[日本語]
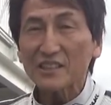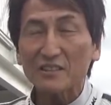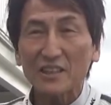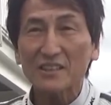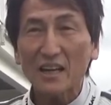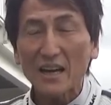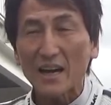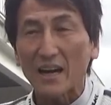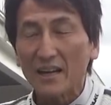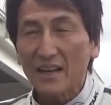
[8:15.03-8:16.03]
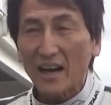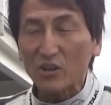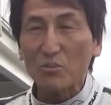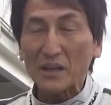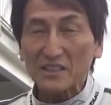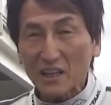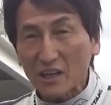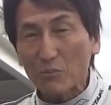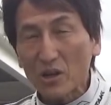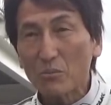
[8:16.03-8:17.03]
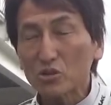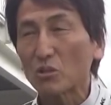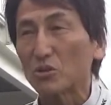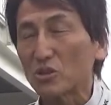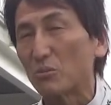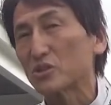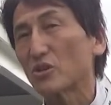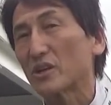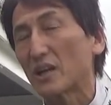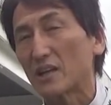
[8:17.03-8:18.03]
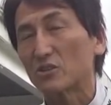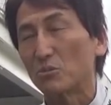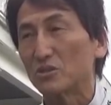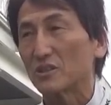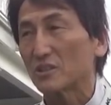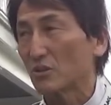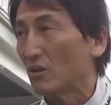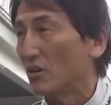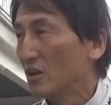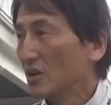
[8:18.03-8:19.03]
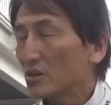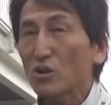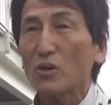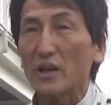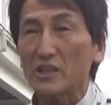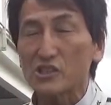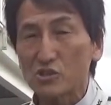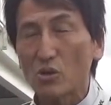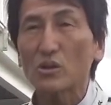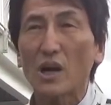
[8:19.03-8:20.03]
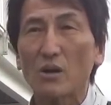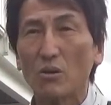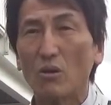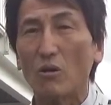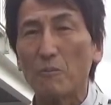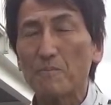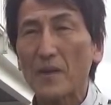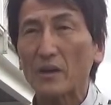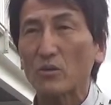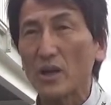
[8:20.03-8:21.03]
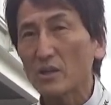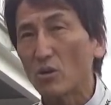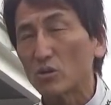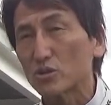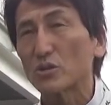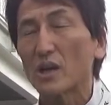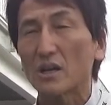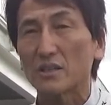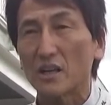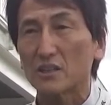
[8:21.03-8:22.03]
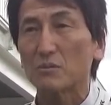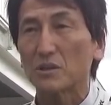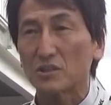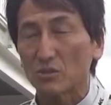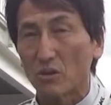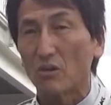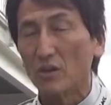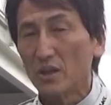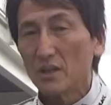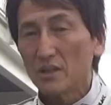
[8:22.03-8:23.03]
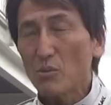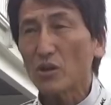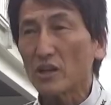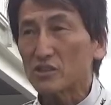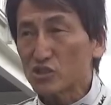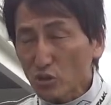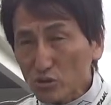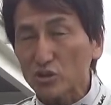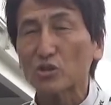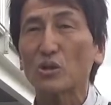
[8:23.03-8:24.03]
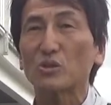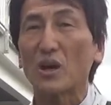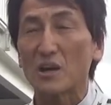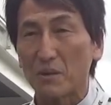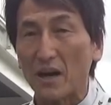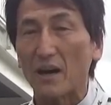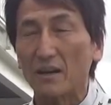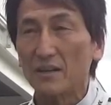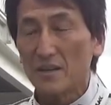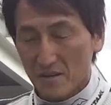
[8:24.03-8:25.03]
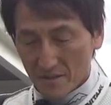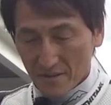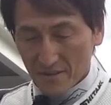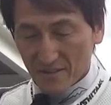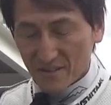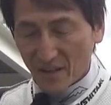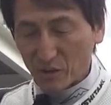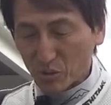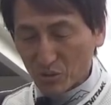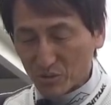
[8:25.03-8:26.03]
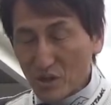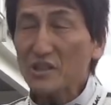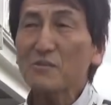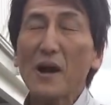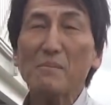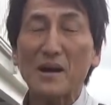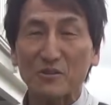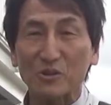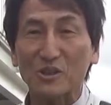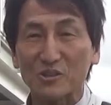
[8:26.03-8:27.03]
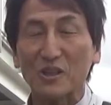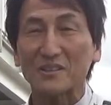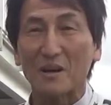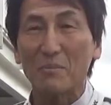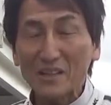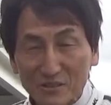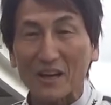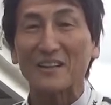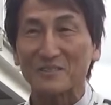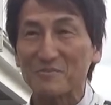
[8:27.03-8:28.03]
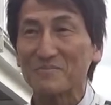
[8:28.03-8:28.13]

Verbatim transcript: せてくれたらあの街中もねもっともっと面白いかなと思うんですけど今日はね試乗会をあのねここ袖ヶ浦でやっていますけどでもねちょっとストレートがあればあの25アー乗ってる人だったらまず分かる